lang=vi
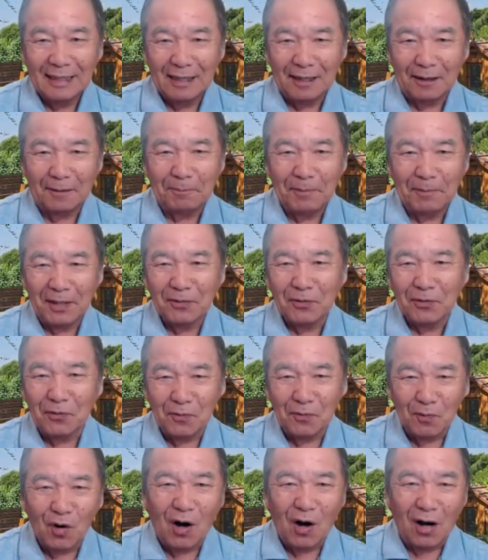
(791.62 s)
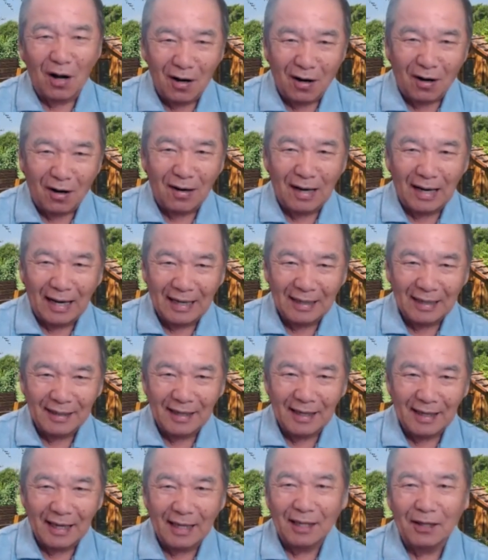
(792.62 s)
là bây giờ mùa khó ai
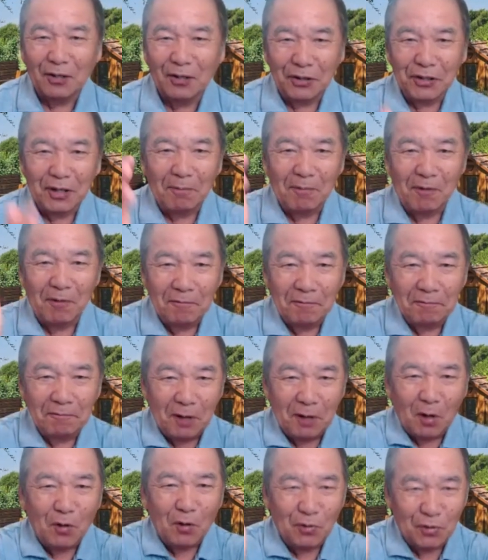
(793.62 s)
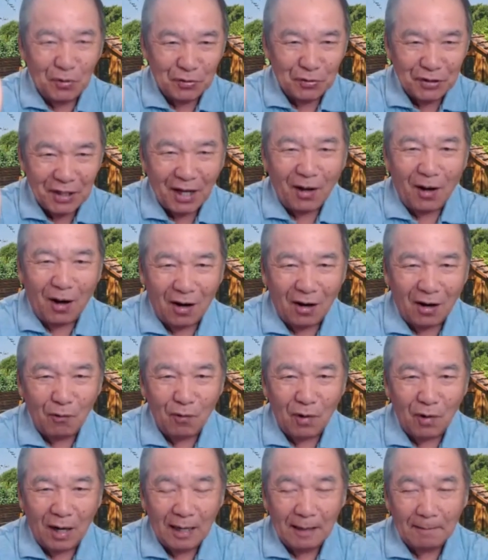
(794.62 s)
thì giờ cho một phổ đồ để
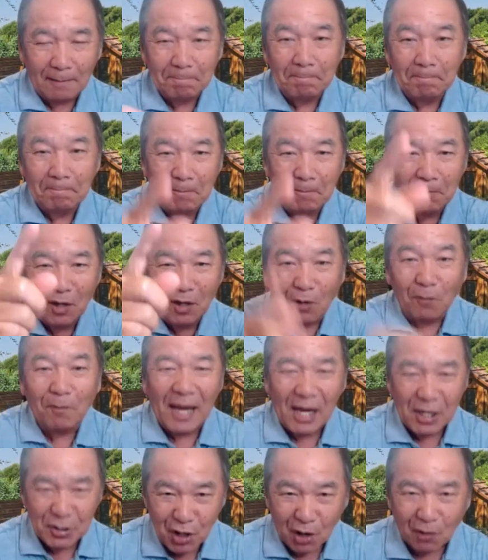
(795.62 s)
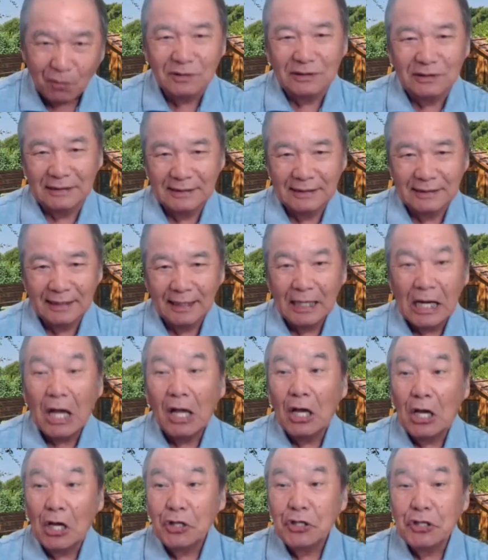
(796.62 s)
khó và lông mỹ rồng
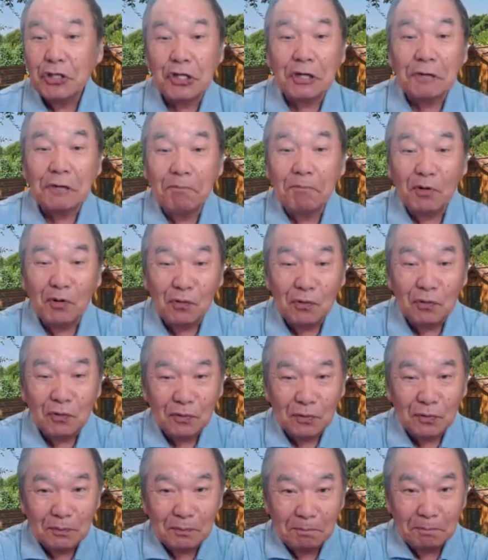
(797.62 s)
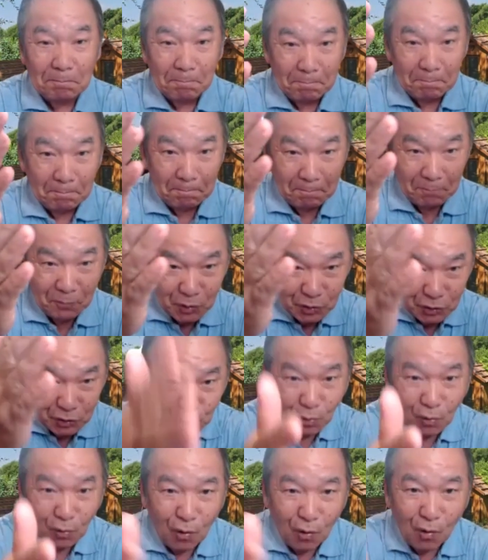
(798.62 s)
chỉ bù
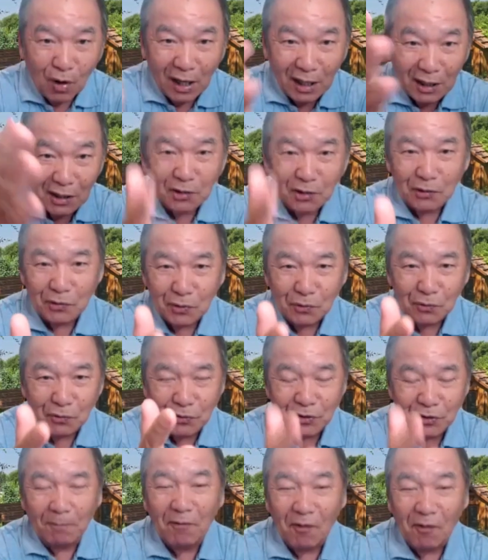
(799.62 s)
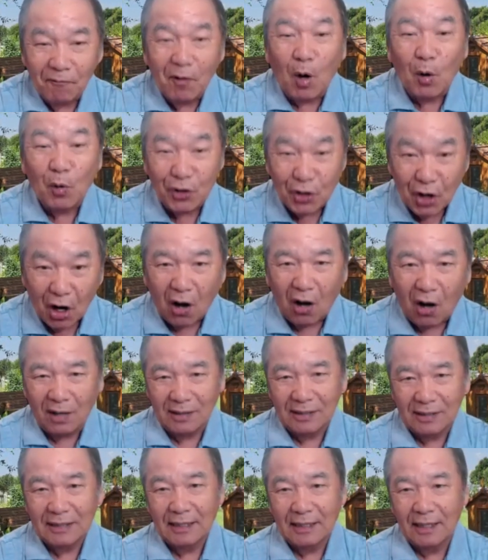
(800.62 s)
tu khoa lử tu cho một phổ đó
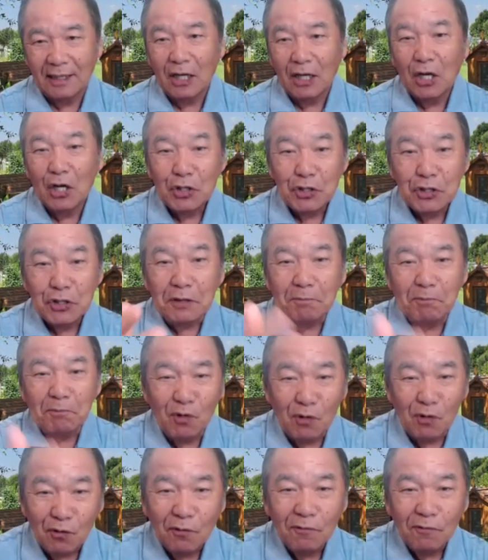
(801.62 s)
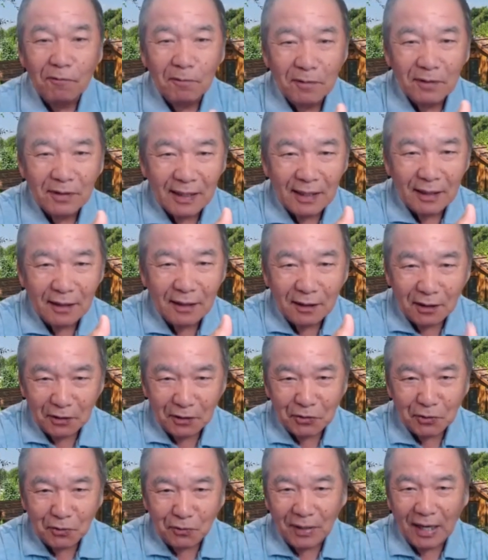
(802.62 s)
chỉ bù
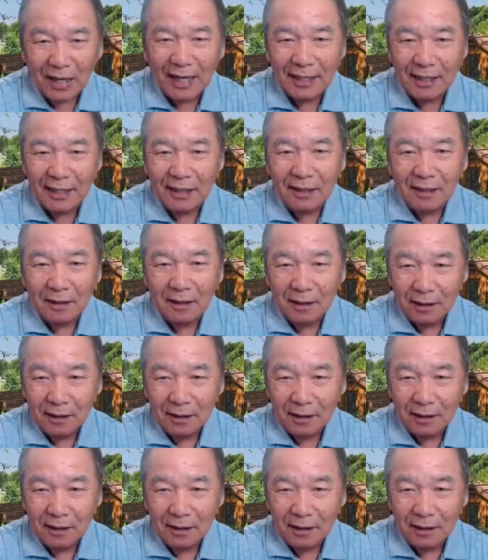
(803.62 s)
lử tu này